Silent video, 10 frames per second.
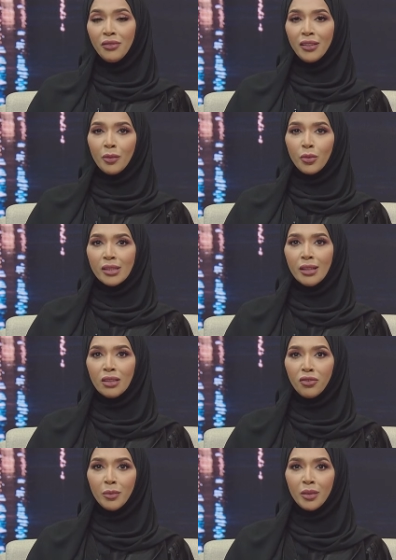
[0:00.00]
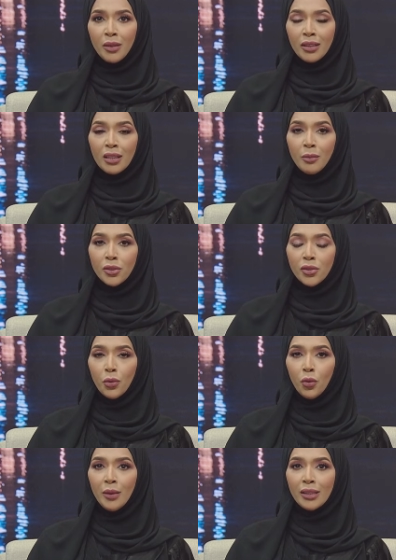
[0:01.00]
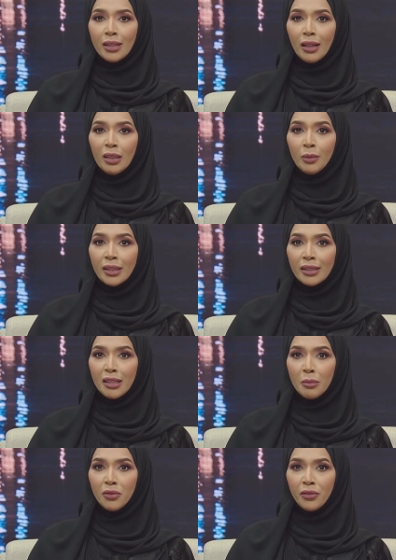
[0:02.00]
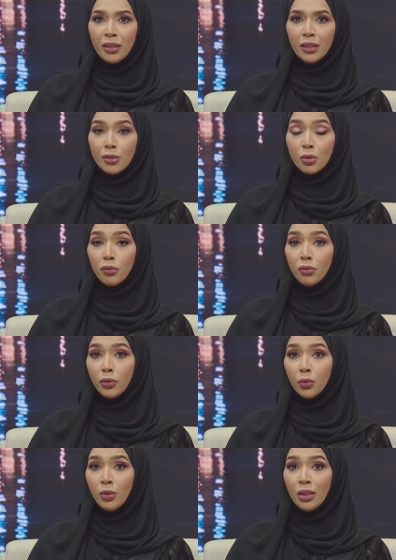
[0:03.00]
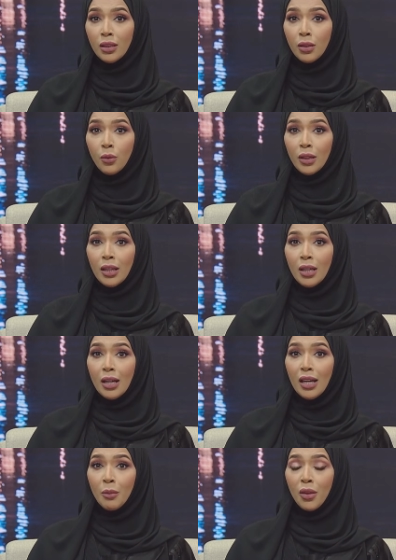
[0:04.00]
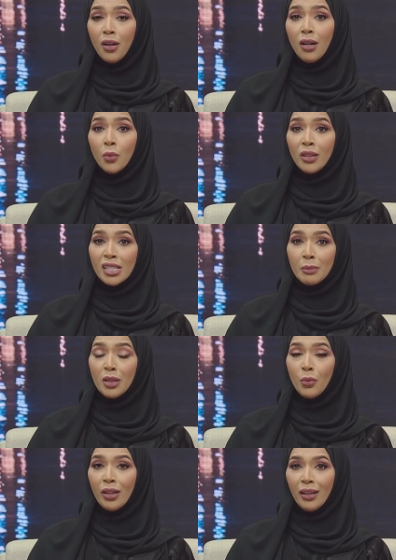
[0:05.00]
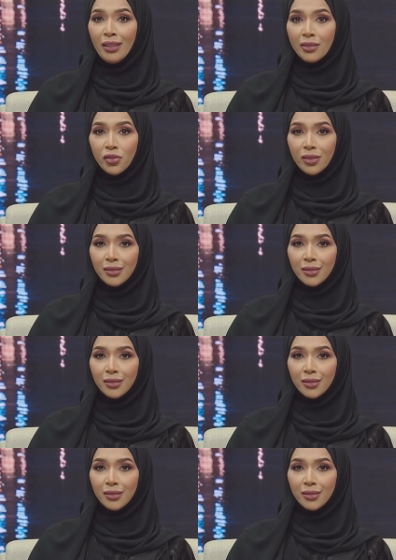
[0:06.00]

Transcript: ما الفئه المستهدفة من برنامج صعوبات تعليم الكتابة في الصفوف الأولى والمظاهر والأسباب والعلاج.